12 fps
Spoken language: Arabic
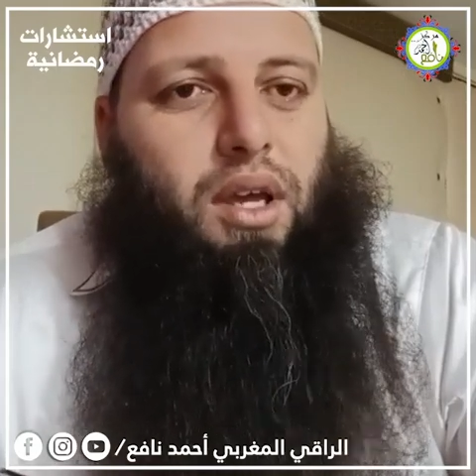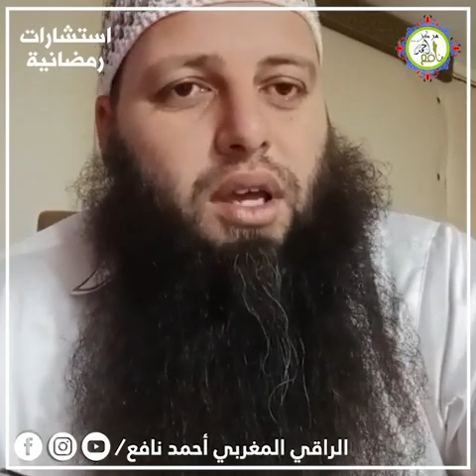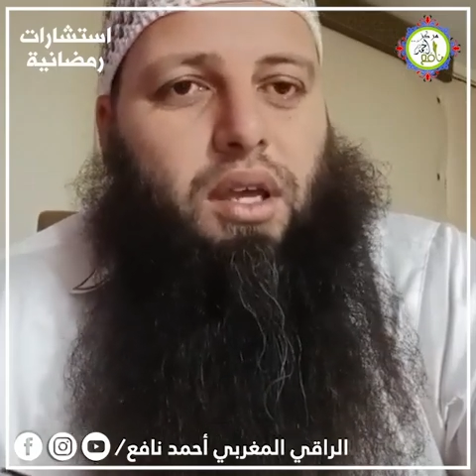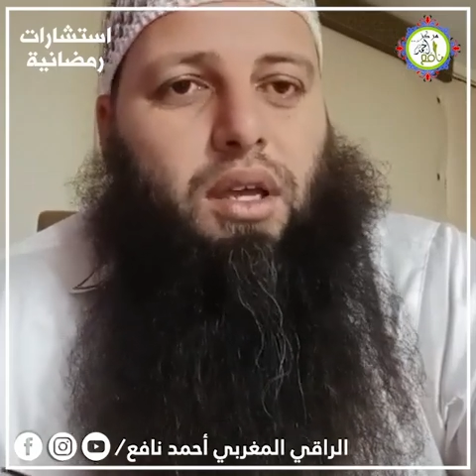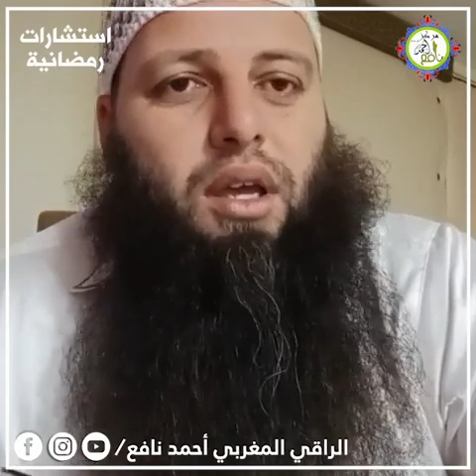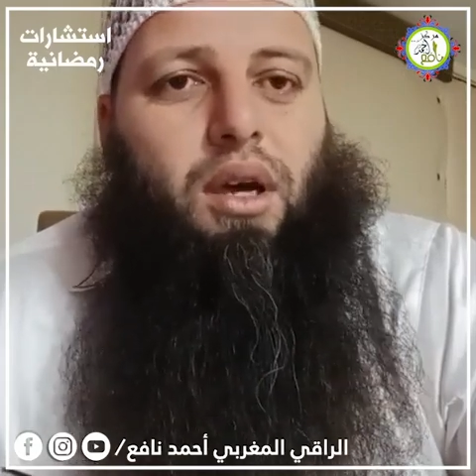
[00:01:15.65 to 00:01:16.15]

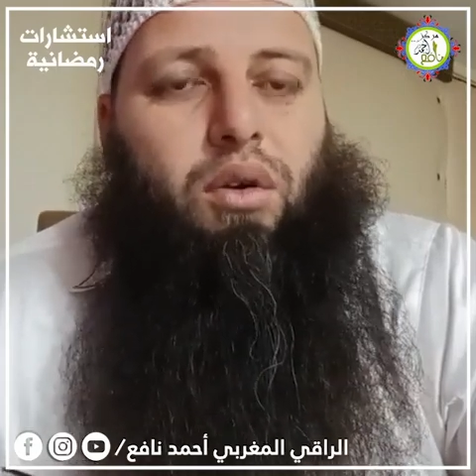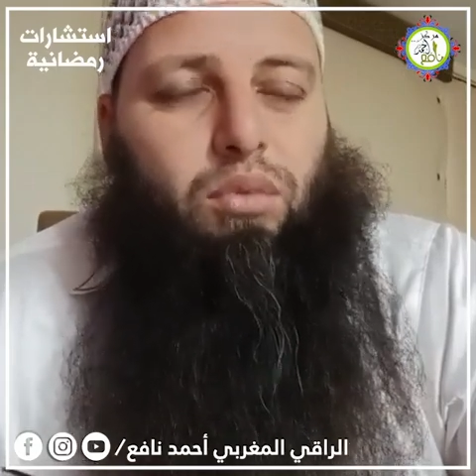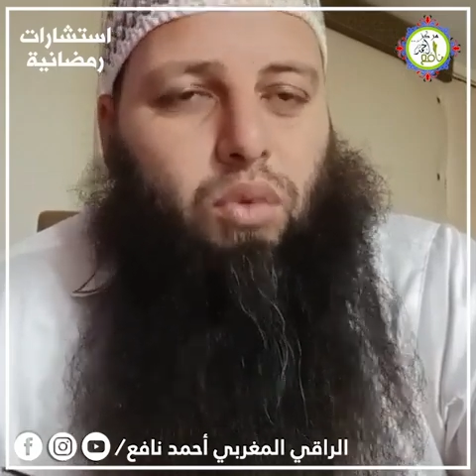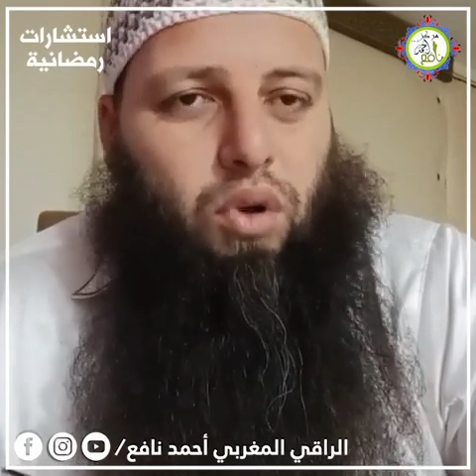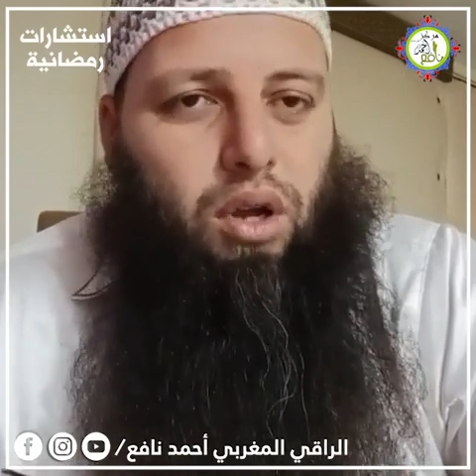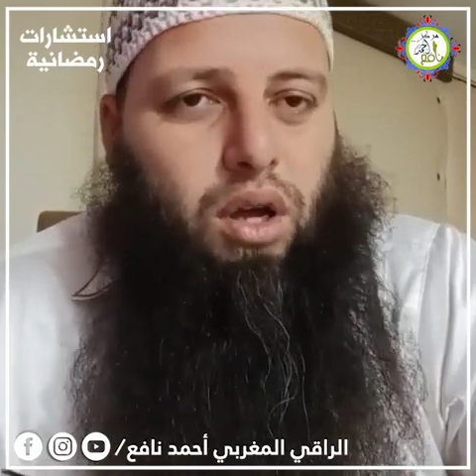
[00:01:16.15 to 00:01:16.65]

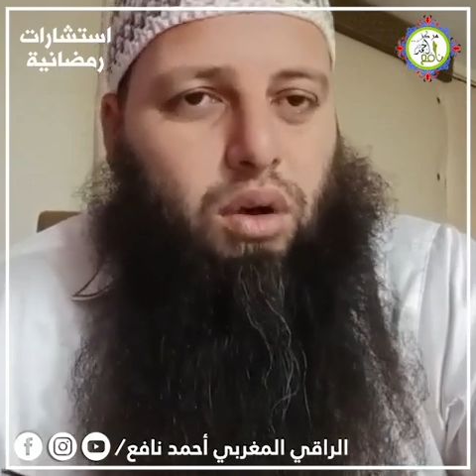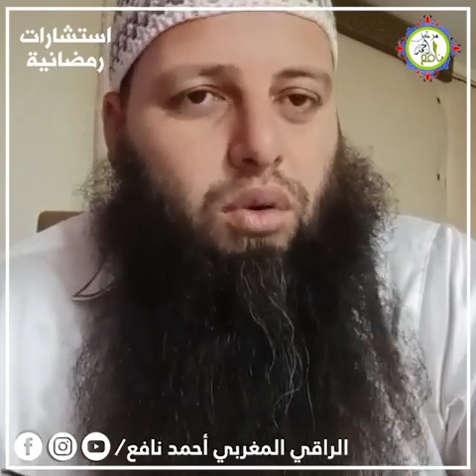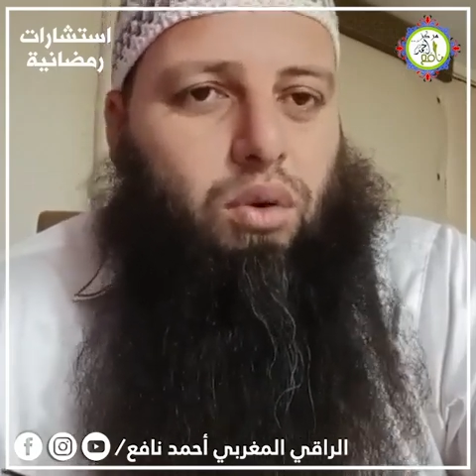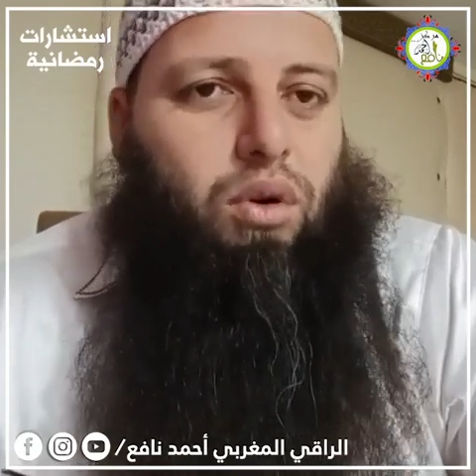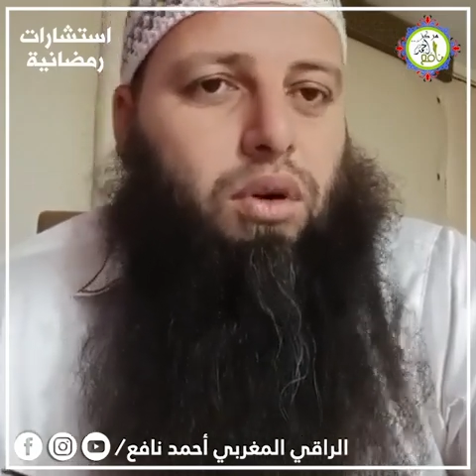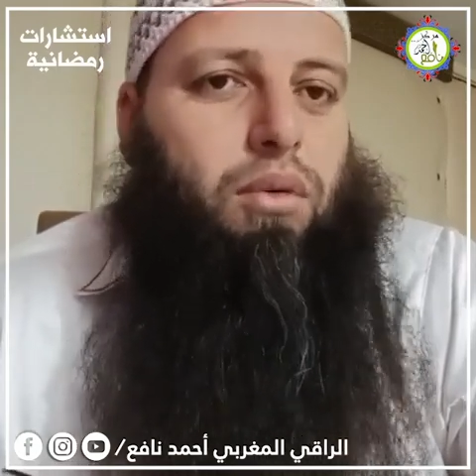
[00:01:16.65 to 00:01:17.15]
حياكم
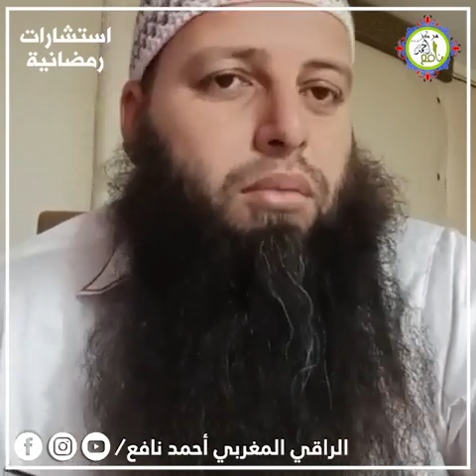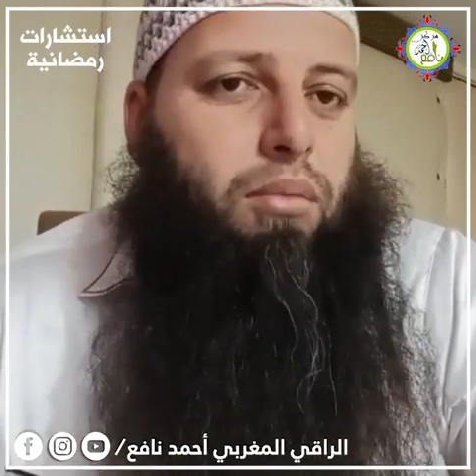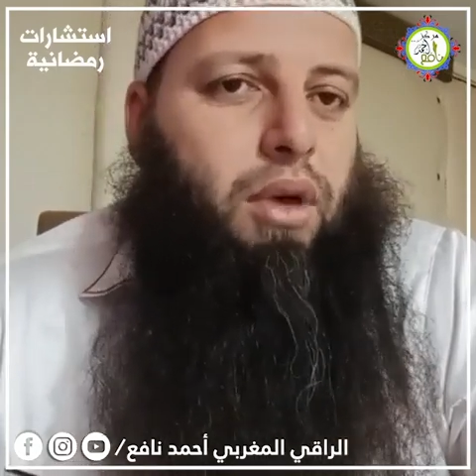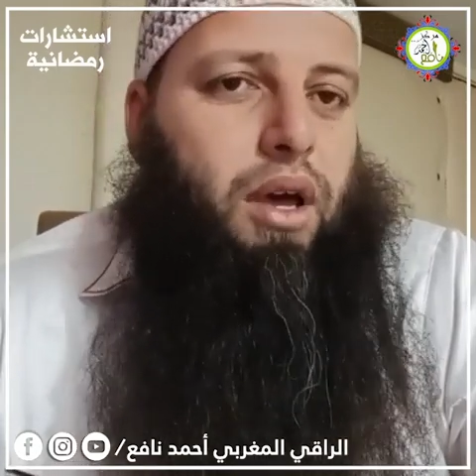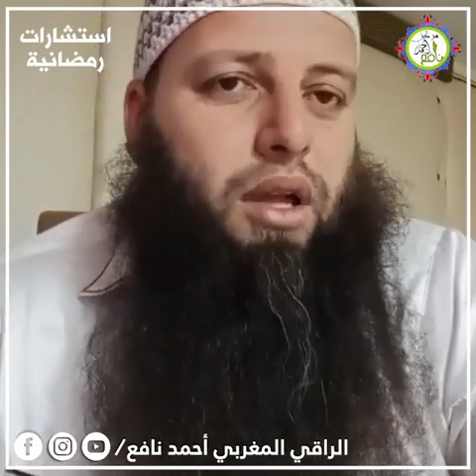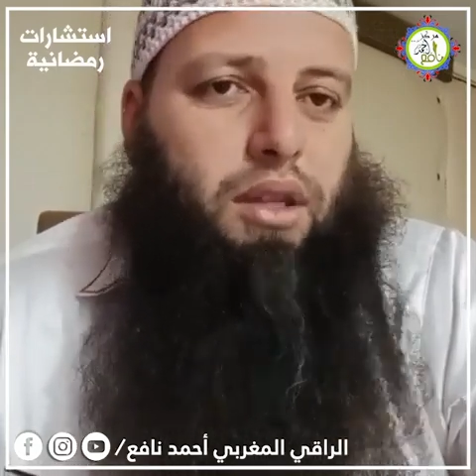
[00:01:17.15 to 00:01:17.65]
الله
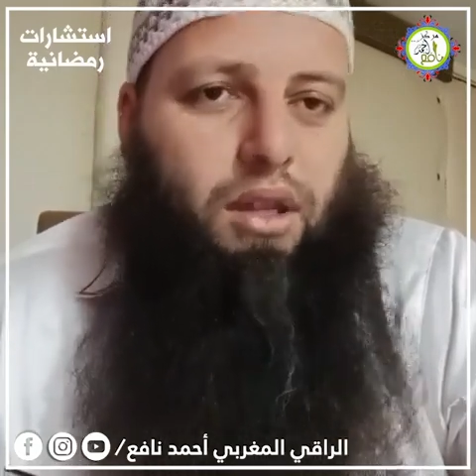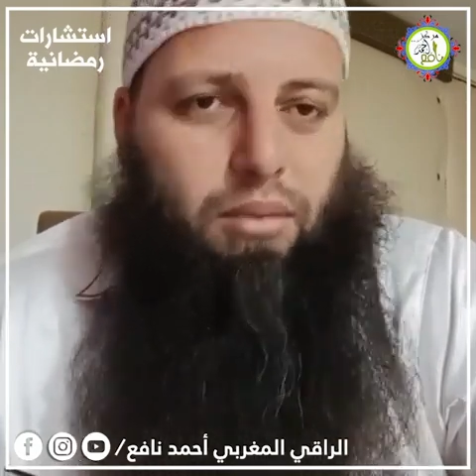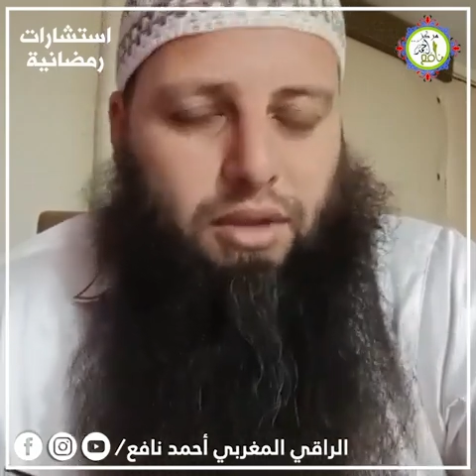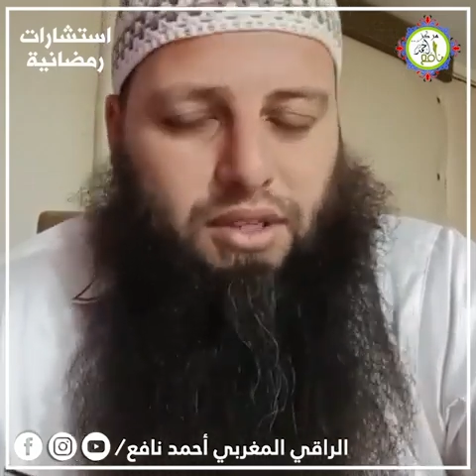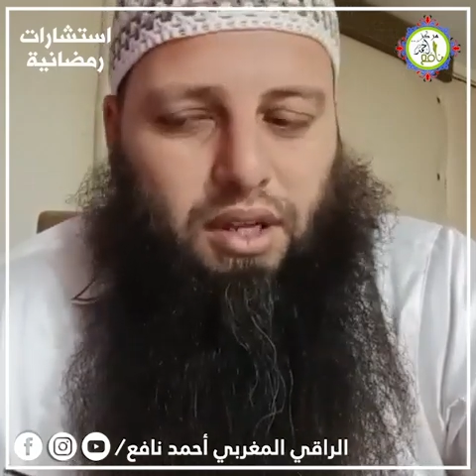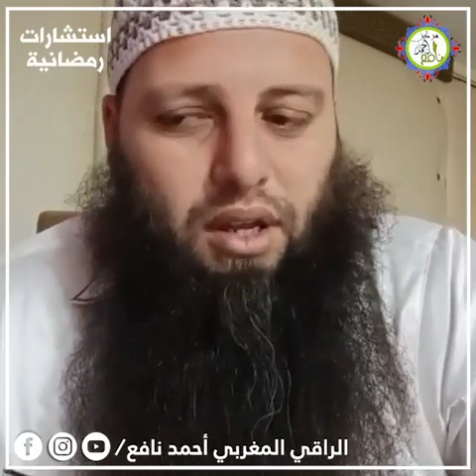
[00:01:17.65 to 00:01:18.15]
ما هذه
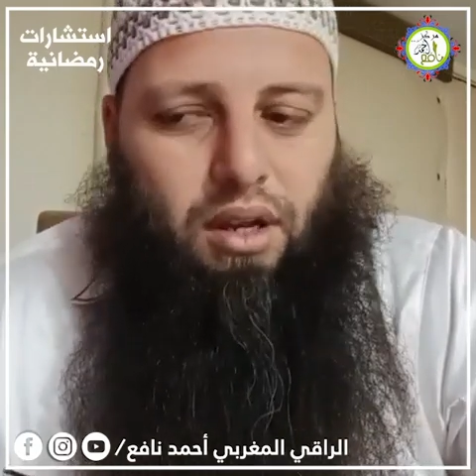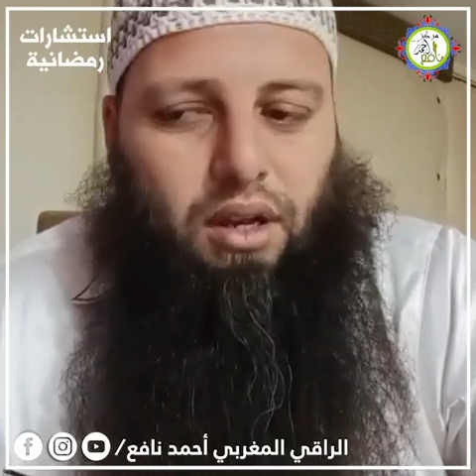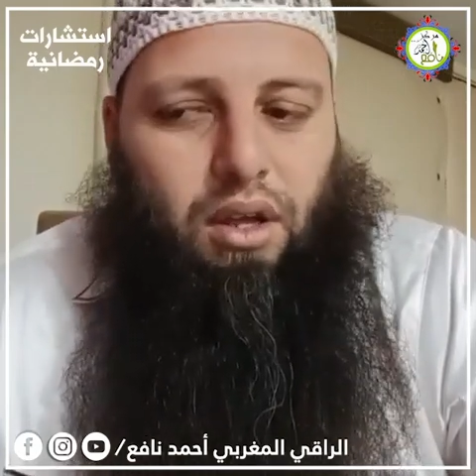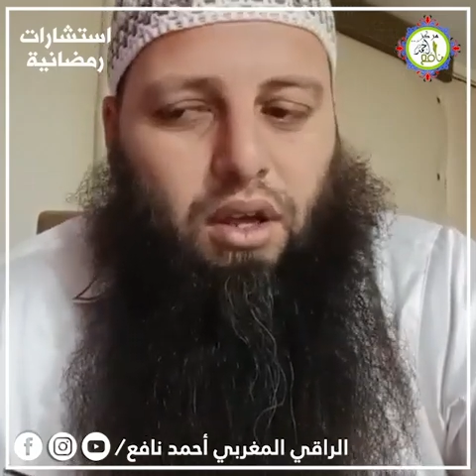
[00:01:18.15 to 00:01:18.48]
المسائل